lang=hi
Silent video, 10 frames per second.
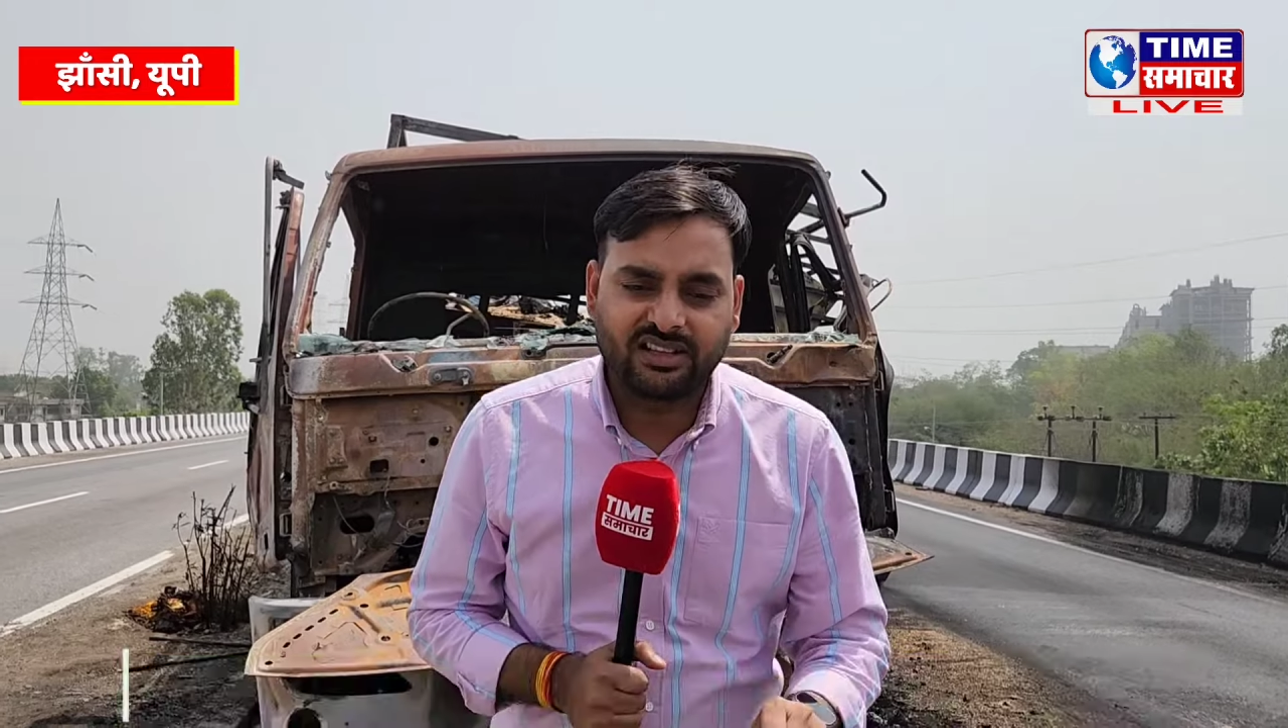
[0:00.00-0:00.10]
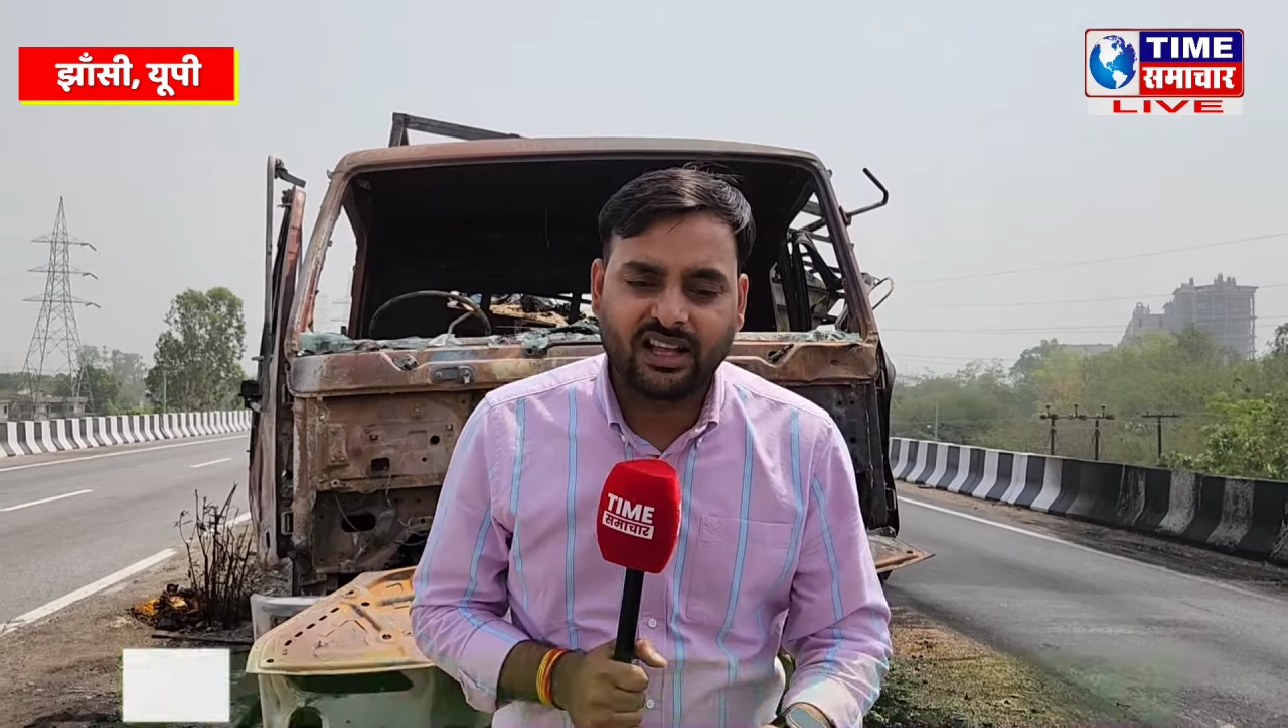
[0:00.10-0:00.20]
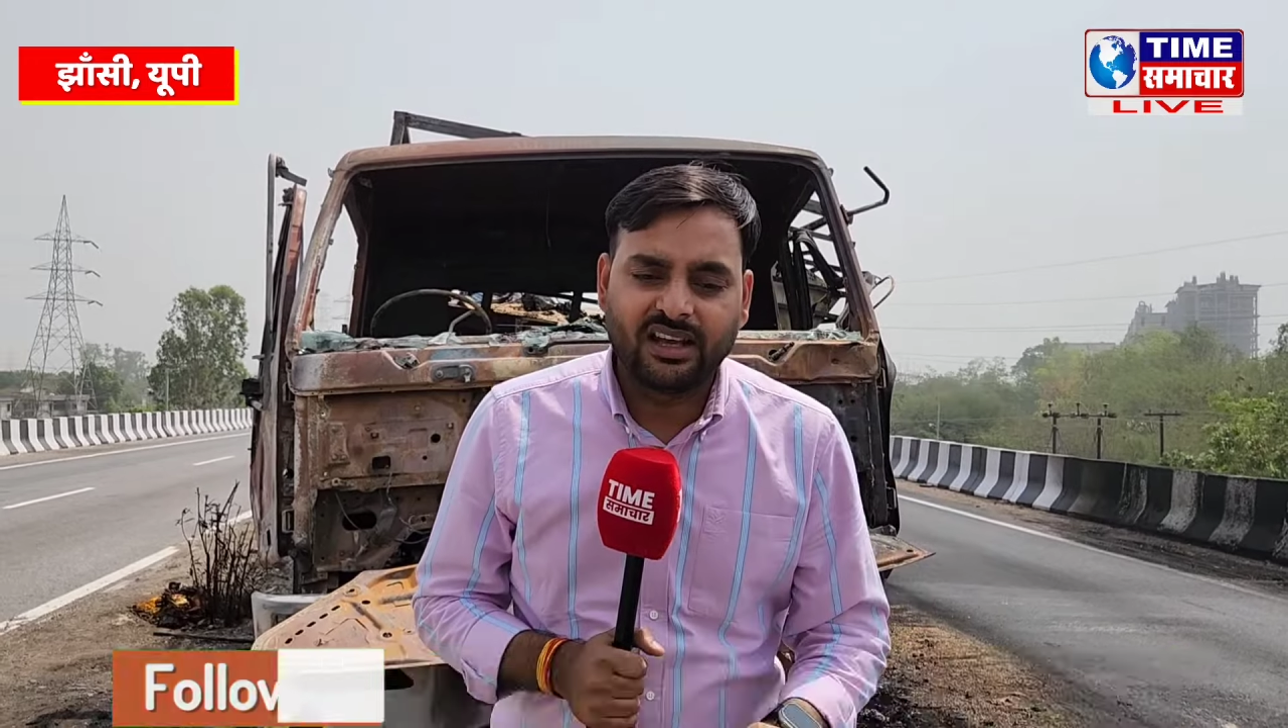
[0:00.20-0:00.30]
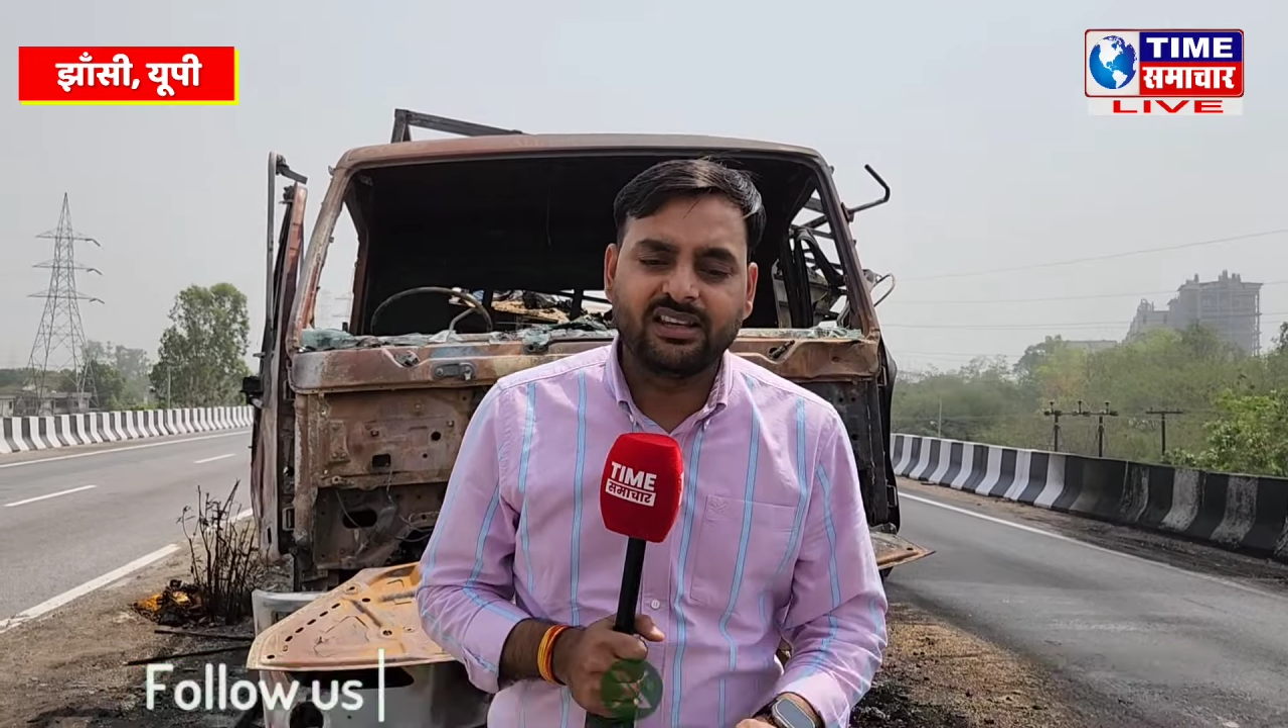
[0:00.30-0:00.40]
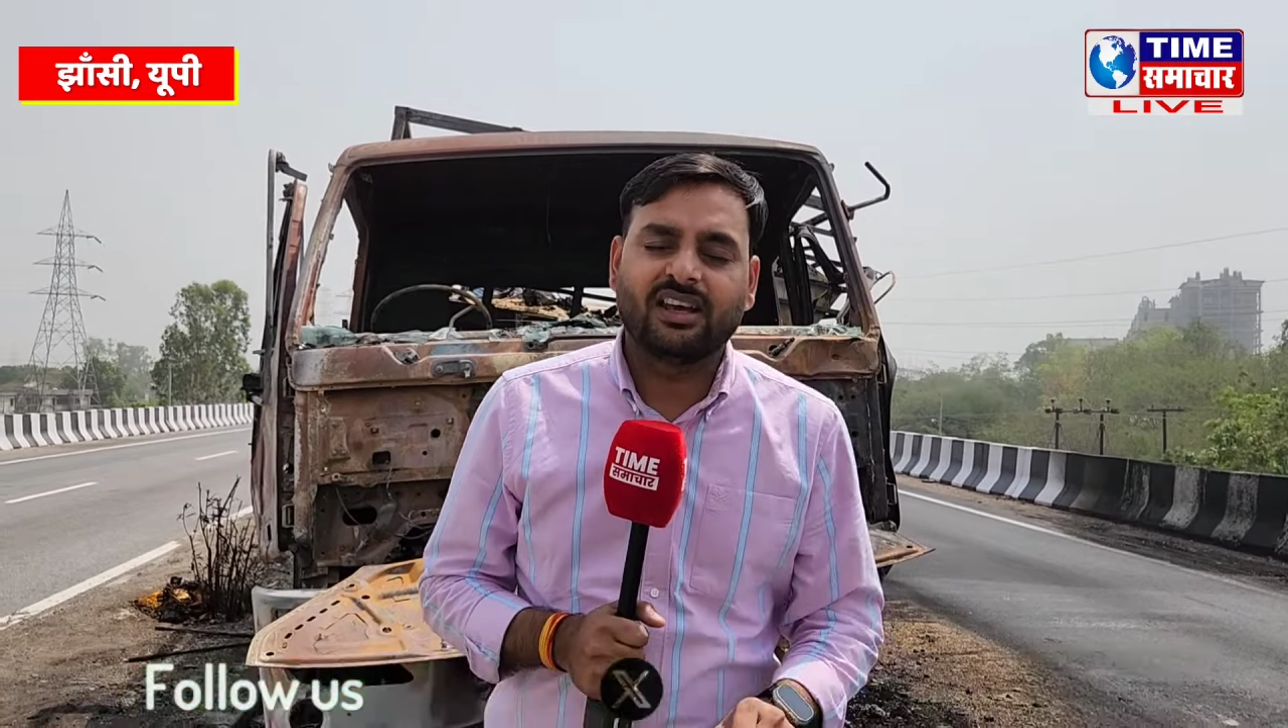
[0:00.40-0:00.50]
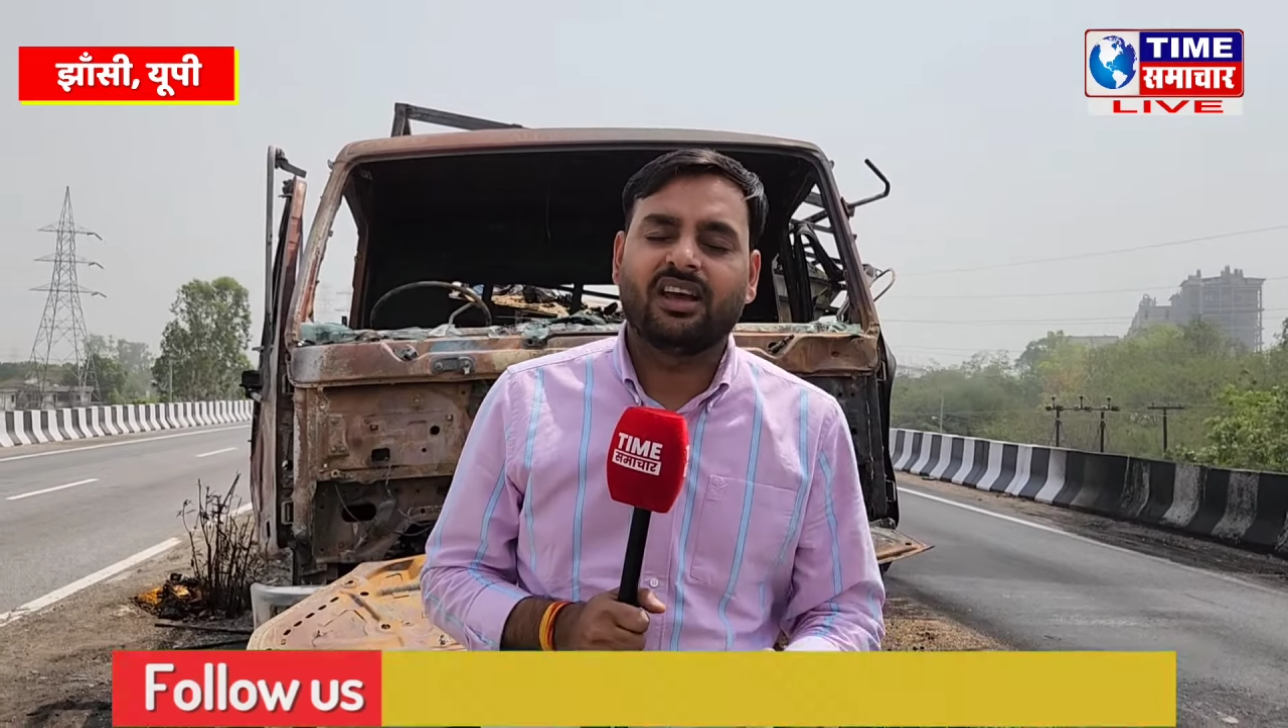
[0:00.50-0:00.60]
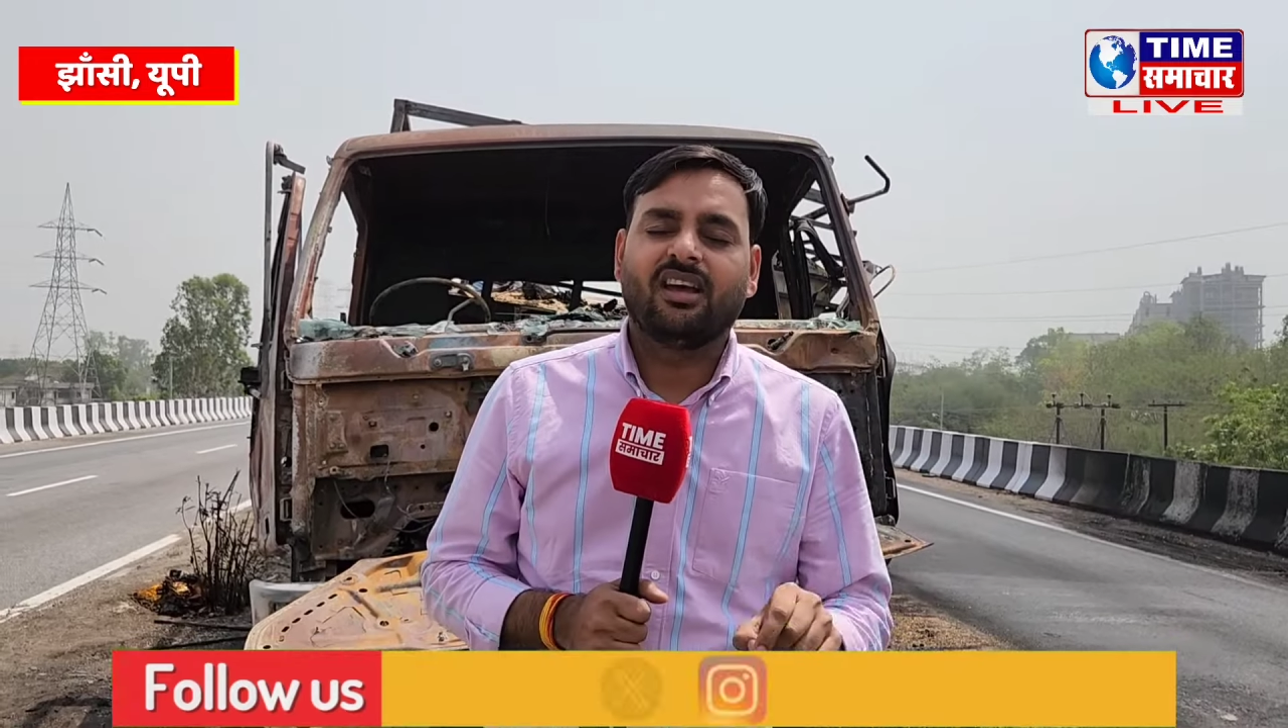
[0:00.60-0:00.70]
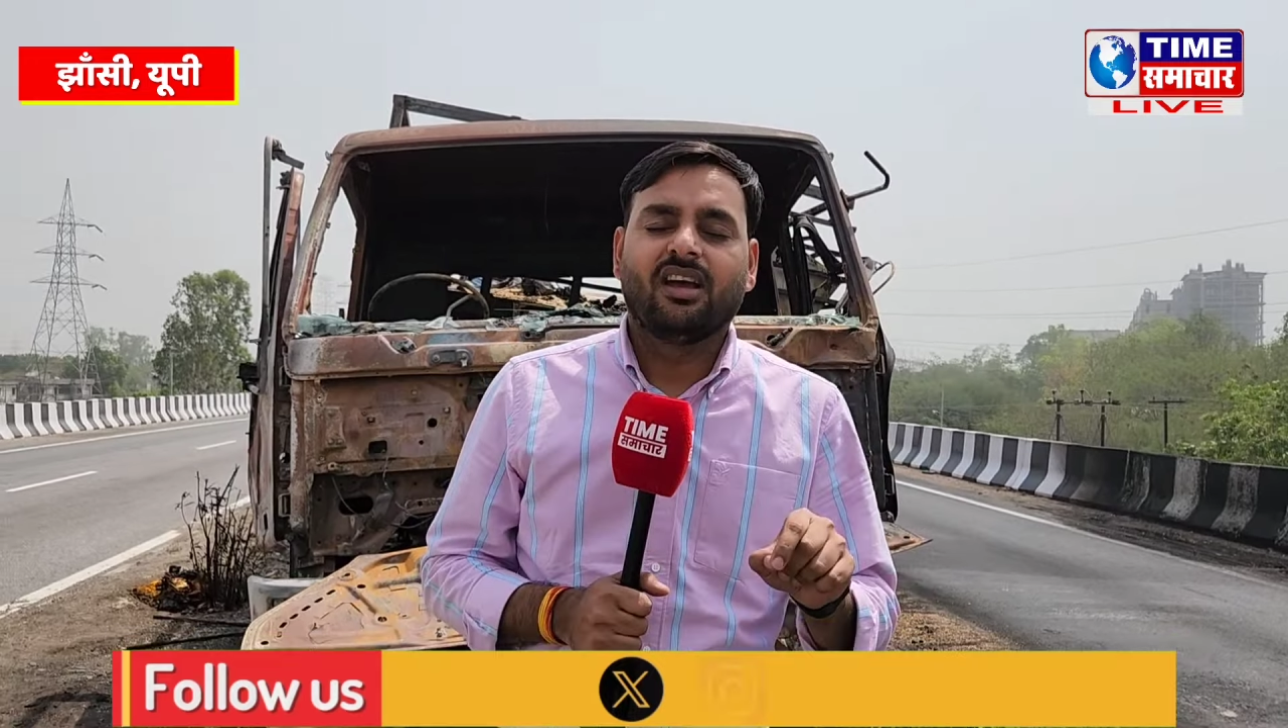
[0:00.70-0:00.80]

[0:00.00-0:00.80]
जताई है